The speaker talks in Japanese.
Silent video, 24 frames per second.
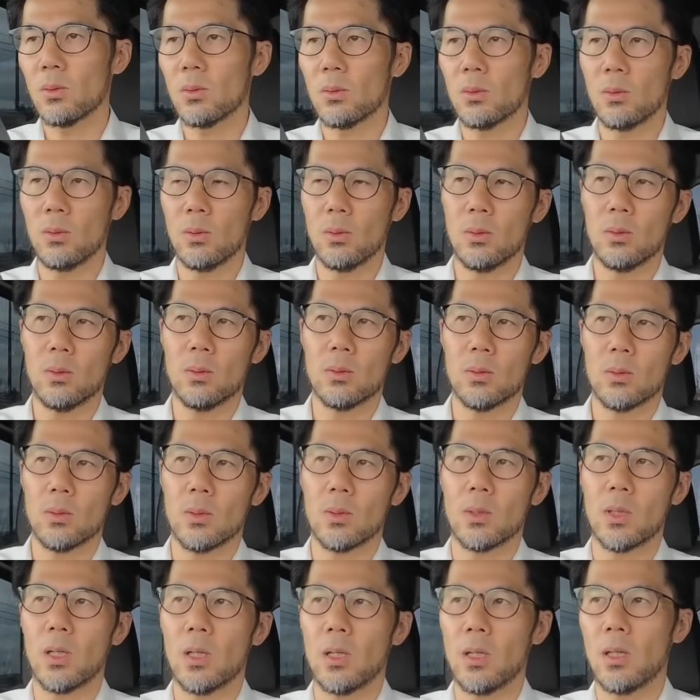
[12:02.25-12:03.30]

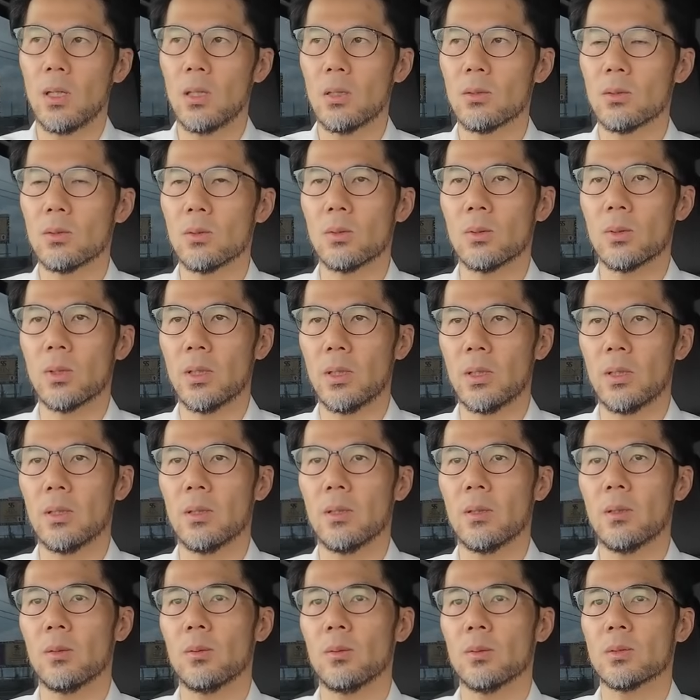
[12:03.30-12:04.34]
ころがあるの
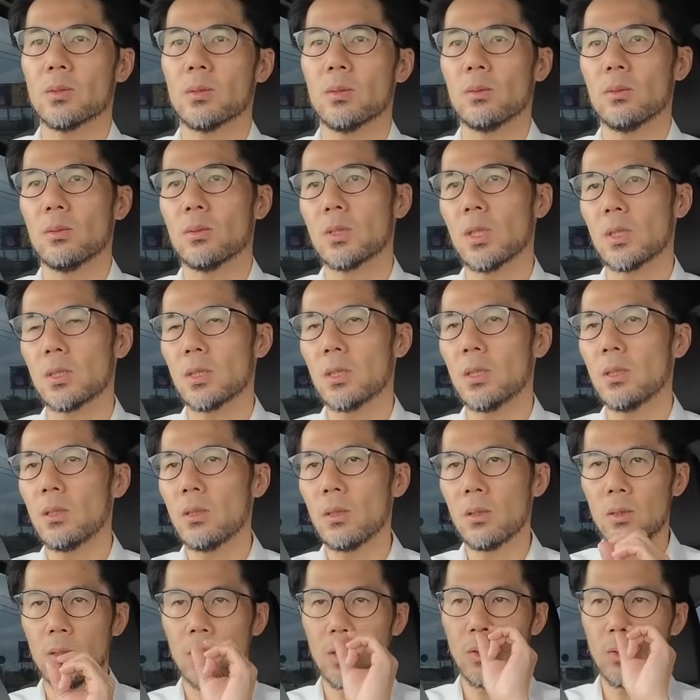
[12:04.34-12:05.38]
でその写
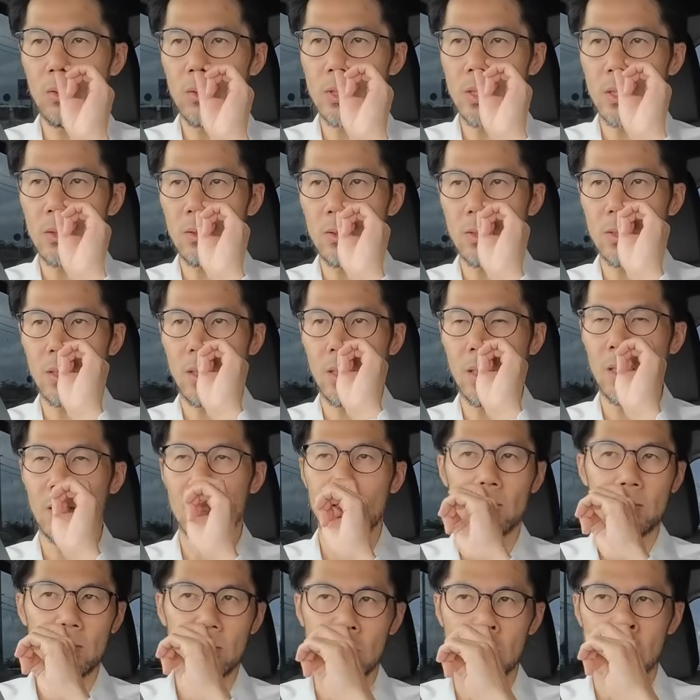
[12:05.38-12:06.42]
真業者として
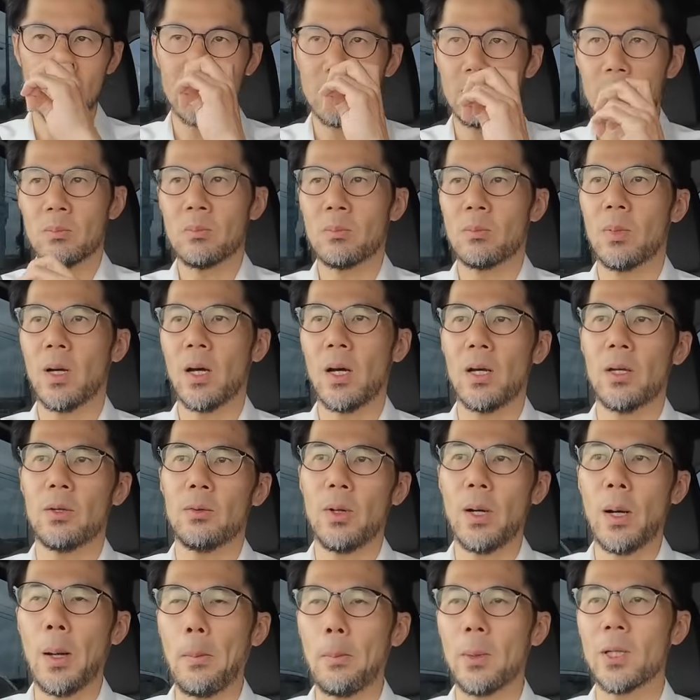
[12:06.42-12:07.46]
入る場合
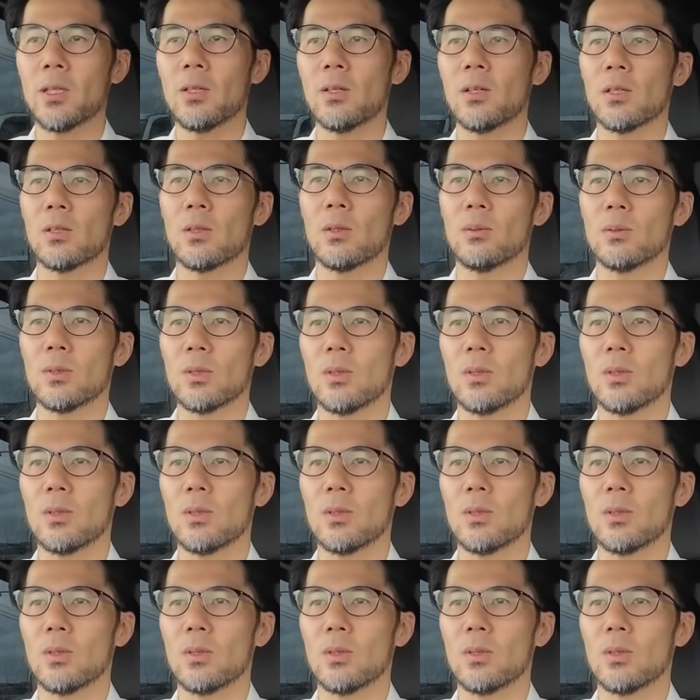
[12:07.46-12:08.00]
はまあてか